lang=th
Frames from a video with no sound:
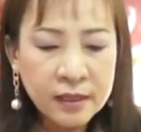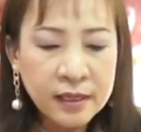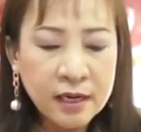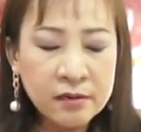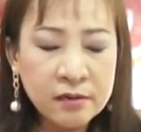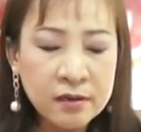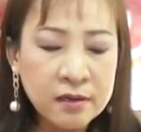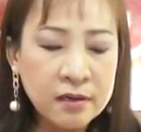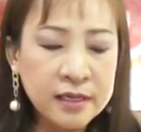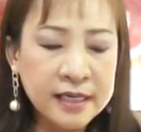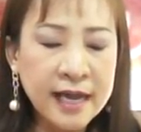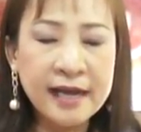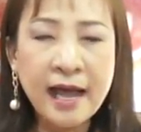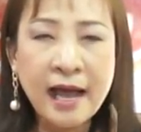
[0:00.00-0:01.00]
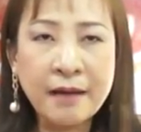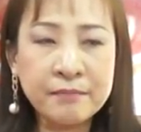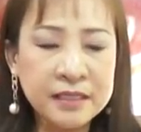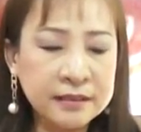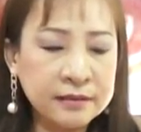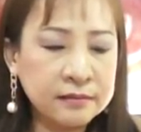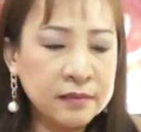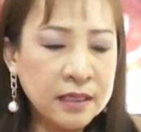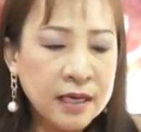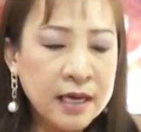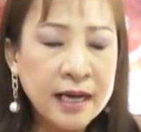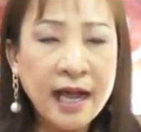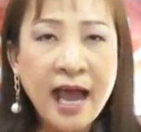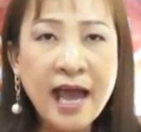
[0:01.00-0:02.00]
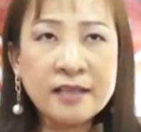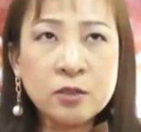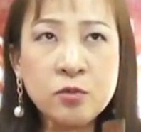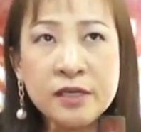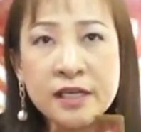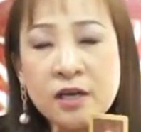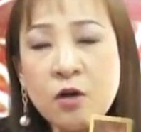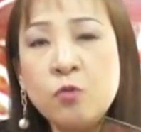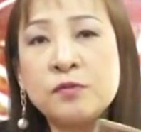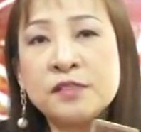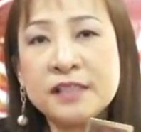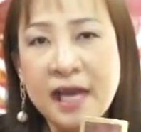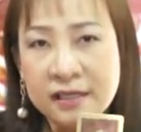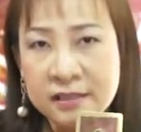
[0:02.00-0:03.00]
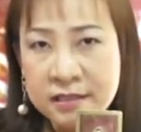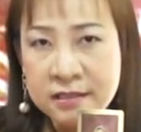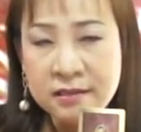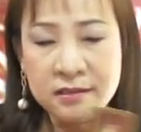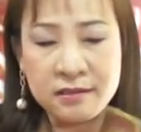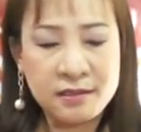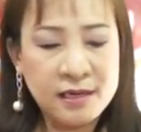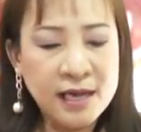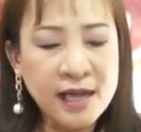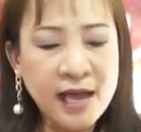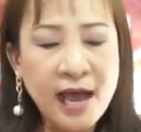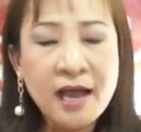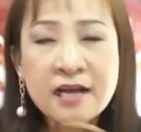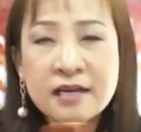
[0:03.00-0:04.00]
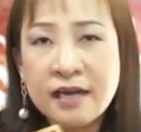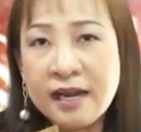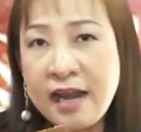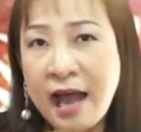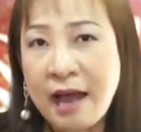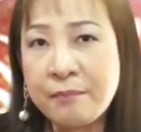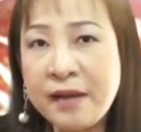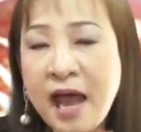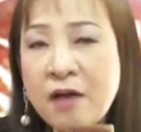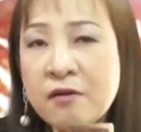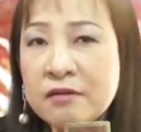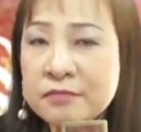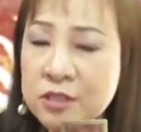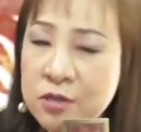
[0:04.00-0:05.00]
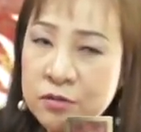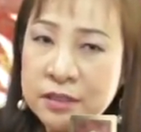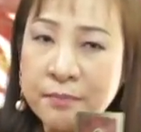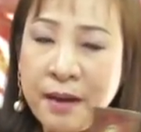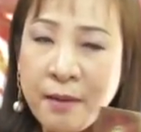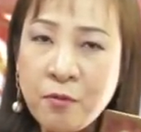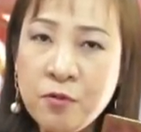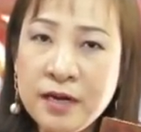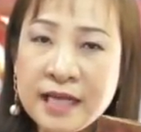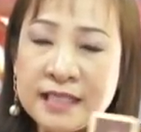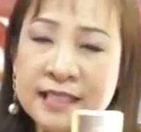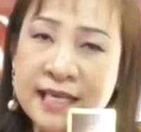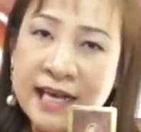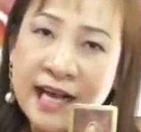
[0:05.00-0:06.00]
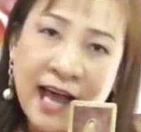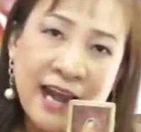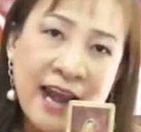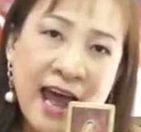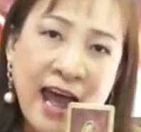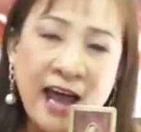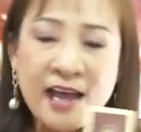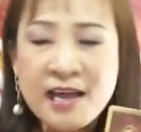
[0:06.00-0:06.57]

แล้วก็ถ้าถามถึงงานช่วงนี้ก็อุปสรรคเยอะนะคะ ถ้าถามดาวนำโชคสำหรับคนราศีกันล่ะ